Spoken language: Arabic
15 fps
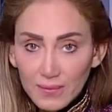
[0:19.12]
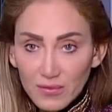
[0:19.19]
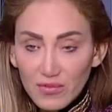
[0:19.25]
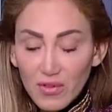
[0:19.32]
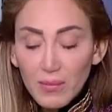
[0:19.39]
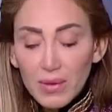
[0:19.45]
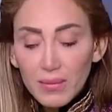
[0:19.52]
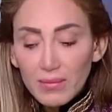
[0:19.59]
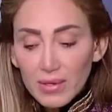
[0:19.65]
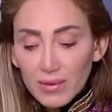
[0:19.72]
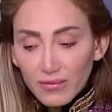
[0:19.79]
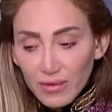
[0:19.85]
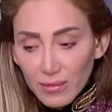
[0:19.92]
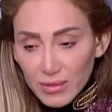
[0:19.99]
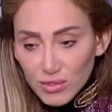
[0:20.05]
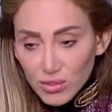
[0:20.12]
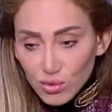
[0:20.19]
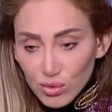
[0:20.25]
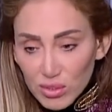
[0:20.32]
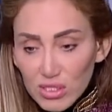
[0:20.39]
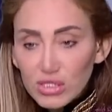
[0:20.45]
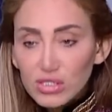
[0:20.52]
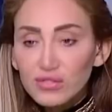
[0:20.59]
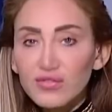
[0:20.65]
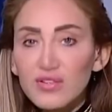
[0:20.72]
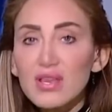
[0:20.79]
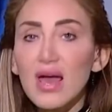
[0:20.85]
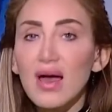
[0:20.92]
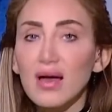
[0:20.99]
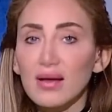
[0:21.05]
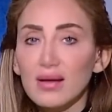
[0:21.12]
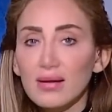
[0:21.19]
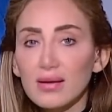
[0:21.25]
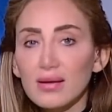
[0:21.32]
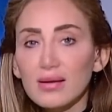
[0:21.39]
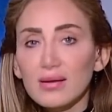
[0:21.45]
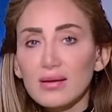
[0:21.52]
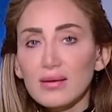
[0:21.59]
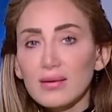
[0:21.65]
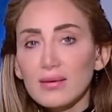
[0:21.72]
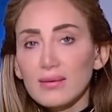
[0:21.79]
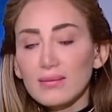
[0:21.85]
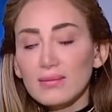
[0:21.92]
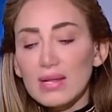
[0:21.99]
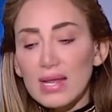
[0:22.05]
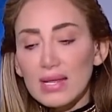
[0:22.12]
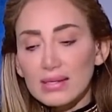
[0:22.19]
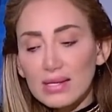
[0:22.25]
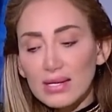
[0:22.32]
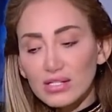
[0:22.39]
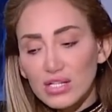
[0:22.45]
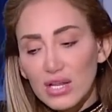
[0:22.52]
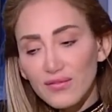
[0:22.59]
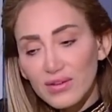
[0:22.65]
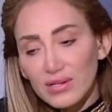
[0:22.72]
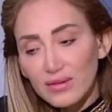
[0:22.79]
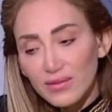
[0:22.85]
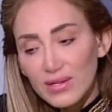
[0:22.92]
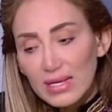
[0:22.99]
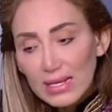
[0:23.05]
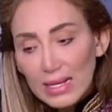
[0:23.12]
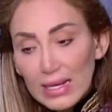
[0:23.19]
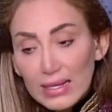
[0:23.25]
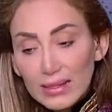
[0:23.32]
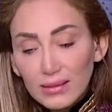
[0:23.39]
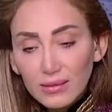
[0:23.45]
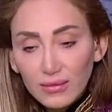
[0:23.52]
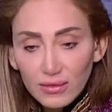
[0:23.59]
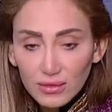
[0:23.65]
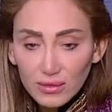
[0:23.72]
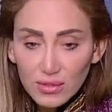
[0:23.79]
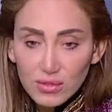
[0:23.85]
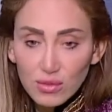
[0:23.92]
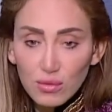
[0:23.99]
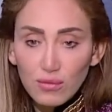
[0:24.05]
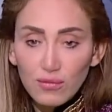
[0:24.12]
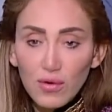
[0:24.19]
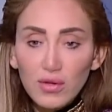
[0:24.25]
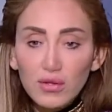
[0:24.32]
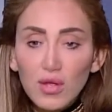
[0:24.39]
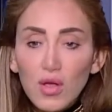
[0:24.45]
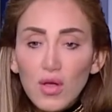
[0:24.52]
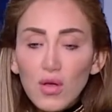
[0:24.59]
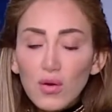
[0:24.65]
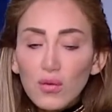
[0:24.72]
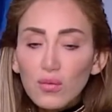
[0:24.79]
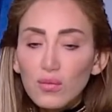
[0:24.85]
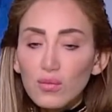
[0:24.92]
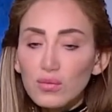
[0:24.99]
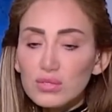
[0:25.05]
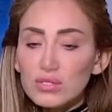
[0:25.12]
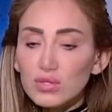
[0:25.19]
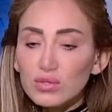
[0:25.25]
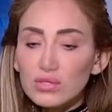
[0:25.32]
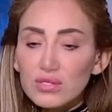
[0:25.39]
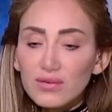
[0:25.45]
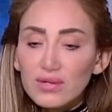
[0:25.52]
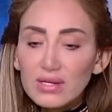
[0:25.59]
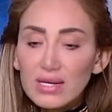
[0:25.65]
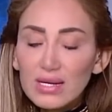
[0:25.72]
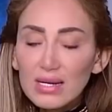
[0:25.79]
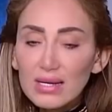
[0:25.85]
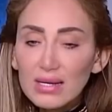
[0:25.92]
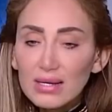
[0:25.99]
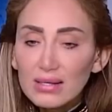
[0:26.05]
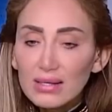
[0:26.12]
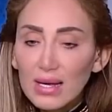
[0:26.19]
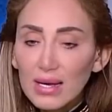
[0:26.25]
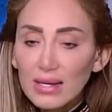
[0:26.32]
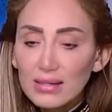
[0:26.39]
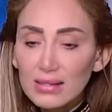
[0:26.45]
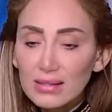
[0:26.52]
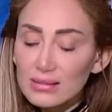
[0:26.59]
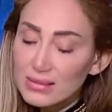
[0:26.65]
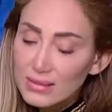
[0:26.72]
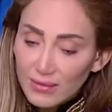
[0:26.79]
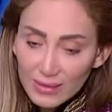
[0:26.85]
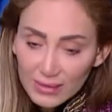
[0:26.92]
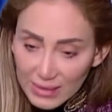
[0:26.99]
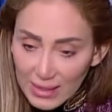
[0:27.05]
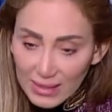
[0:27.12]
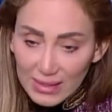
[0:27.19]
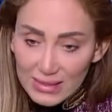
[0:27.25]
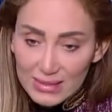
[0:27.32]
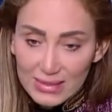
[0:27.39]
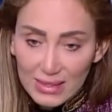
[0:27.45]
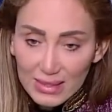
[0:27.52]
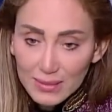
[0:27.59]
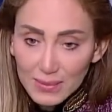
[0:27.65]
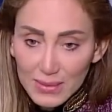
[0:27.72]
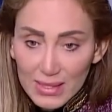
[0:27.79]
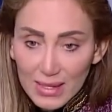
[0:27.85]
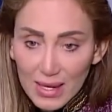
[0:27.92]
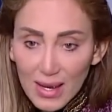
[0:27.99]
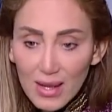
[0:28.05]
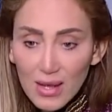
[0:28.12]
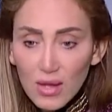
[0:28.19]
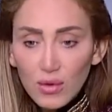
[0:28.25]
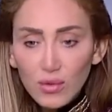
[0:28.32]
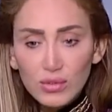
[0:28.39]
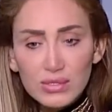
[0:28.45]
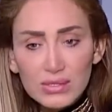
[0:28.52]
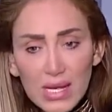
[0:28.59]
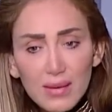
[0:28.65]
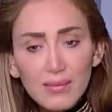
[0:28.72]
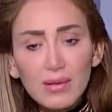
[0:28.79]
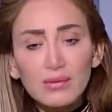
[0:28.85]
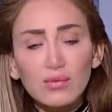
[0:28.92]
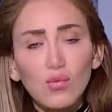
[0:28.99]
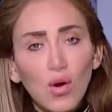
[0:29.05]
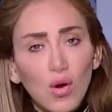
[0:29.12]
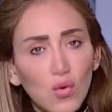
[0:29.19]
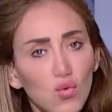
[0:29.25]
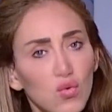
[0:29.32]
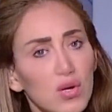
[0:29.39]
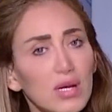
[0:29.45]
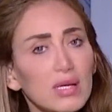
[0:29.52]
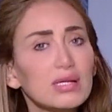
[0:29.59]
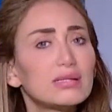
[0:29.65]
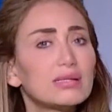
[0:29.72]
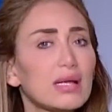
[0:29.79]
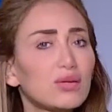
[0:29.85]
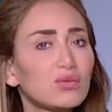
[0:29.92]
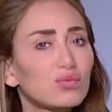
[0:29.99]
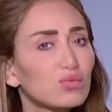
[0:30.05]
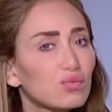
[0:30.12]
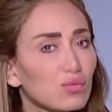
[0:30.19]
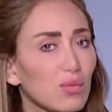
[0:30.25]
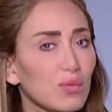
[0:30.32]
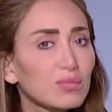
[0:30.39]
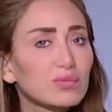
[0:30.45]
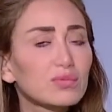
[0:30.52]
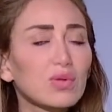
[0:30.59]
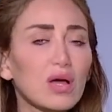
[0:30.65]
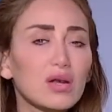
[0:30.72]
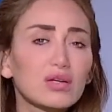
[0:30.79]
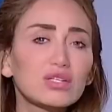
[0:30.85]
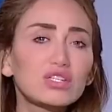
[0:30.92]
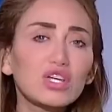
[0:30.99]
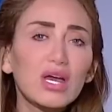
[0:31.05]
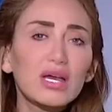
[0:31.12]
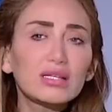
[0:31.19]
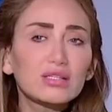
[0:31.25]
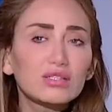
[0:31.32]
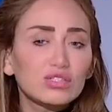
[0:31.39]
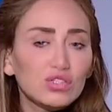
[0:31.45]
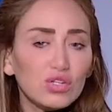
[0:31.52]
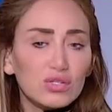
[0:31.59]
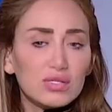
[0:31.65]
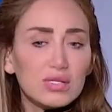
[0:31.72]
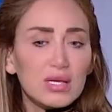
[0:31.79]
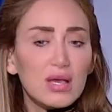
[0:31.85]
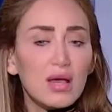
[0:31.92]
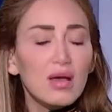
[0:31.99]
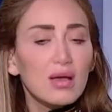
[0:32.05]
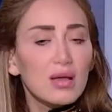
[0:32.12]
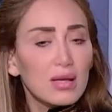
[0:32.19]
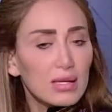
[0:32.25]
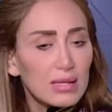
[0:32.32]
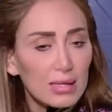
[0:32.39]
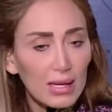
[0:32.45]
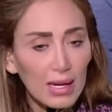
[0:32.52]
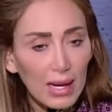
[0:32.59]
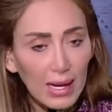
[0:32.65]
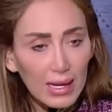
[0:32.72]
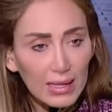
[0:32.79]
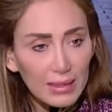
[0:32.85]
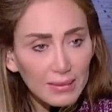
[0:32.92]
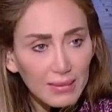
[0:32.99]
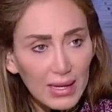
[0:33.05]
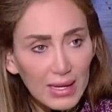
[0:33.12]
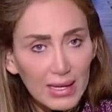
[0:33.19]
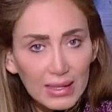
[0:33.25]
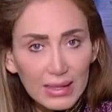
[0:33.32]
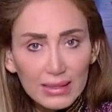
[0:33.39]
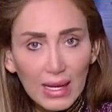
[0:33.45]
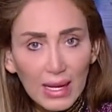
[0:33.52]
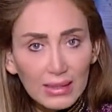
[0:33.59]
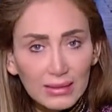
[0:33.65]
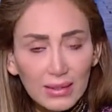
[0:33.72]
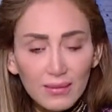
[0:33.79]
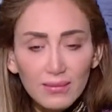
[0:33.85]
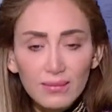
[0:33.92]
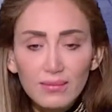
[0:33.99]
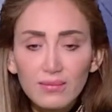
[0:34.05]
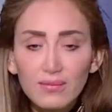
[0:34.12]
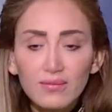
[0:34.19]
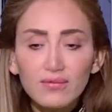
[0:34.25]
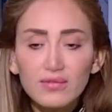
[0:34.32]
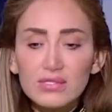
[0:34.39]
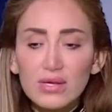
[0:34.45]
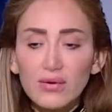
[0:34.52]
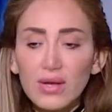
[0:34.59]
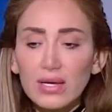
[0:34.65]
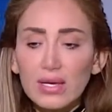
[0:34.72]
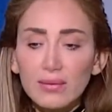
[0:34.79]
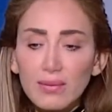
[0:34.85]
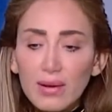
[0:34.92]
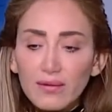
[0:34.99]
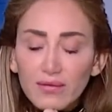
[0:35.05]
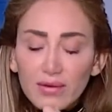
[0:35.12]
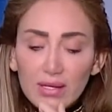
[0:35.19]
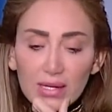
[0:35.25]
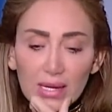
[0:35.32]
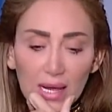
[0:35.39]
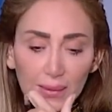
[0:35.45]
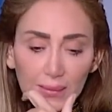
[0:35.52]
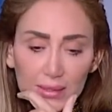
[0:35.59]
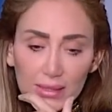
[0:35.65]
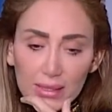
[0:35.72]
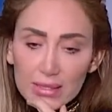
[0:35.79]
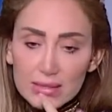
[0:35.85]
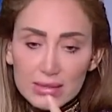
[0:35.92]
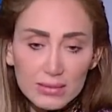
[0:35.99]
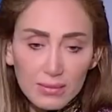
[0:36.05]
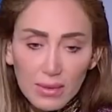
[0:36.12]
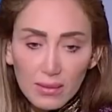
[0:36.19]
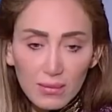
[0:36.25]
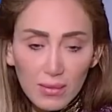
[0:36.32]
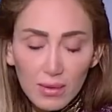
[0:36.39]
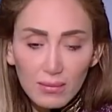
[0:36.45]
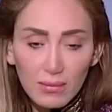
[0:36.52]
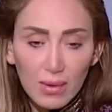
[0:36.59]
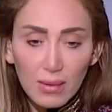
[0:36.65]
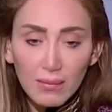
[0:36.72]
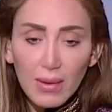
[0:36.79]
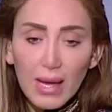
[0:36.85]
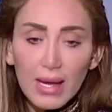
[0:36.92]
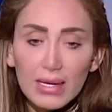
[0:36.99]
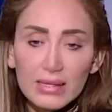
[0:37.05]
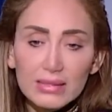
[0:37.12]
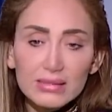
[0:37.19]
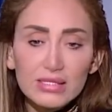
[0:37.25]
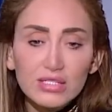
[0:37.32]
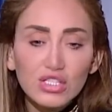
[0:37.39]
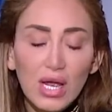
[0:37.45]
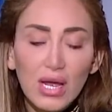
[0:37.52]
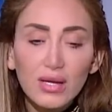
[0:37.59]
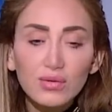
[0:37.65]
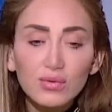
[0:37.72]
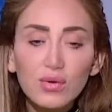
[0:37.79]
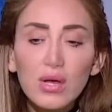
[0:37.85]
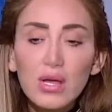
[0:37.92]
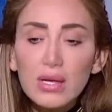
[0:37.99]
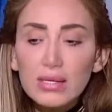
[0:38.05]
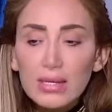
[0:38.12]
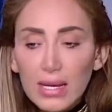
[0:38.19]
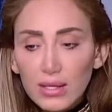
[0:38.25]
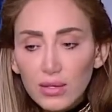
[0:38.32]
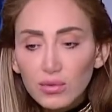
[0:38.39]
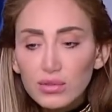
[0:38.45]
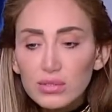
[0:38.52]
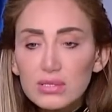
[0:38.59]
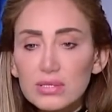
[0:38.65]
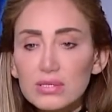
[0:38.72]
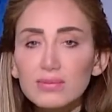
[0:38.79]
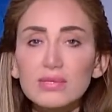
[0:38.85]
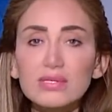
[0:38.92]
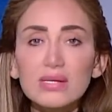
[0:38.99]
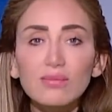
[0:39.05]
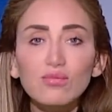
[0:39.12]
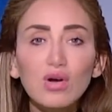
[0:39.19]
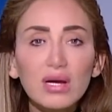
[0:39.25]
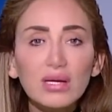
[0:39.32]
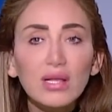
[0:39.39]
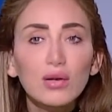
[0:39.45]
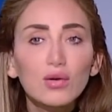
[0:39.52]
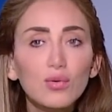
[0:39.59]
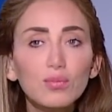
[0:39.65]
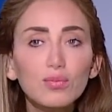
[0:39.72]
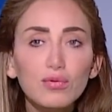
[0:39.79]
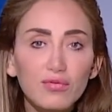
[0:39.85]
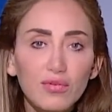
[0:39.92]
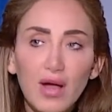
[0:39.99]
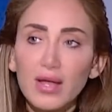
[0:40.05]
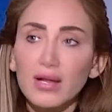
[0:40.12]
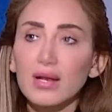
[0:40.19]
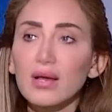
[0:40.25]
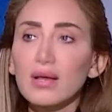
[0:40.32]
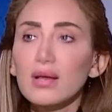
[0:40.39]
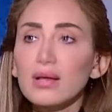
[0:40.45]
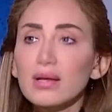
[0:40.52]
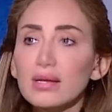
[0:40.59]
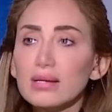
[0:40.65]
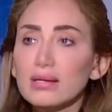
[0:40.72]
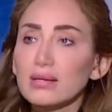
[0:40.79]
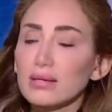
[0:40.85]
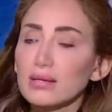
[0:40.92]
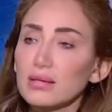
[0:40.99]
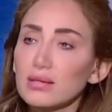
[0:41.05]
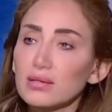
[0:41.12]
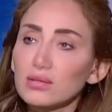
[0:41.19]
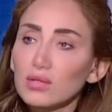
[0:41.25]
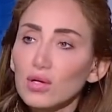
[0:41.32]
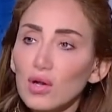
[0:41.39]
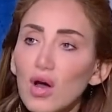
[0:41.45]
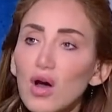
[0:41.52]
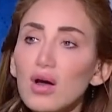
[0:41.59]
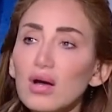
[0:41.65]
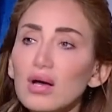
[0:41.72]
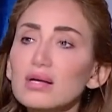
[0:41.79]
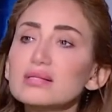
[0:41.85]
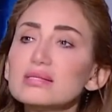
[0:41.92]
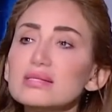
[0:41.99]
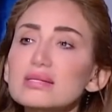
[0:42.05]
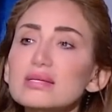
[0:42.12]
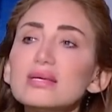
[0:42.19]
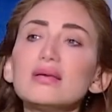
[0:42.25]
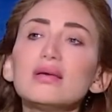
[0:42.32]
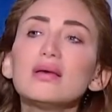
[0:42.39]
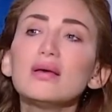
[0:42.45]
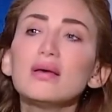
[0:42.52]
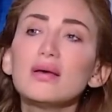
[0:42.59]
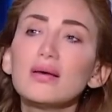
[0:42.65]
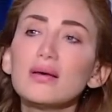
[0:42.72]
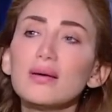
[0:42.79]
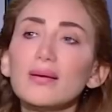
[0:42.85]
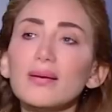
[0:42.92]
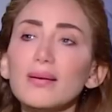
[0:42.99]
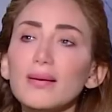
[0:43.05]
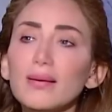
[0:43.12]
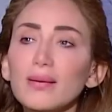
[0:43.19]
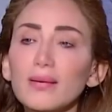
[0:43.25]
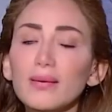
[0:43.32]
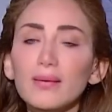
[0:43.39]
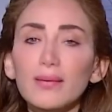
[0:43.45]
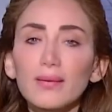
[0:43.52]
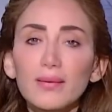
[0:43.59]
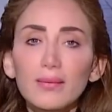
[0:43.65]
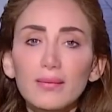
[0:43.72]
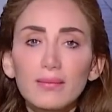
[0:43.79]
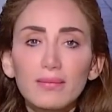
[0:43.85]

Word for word: فما فما تسوقيش فيها لان انا شايفه ان في كيد في التصرفات وانت كنت فنانه يعني انت فنانه لسه كبيره كنت دايما وقوره جدا وما بتعرضيش حياتك الشخصيه على الملأ كده حتى في زواجك مع الفنان احمد عز ما, ما, اعلنتيش عنه يعني كنت بيسموها كده لو بروفايل الانطلاقه دي آه،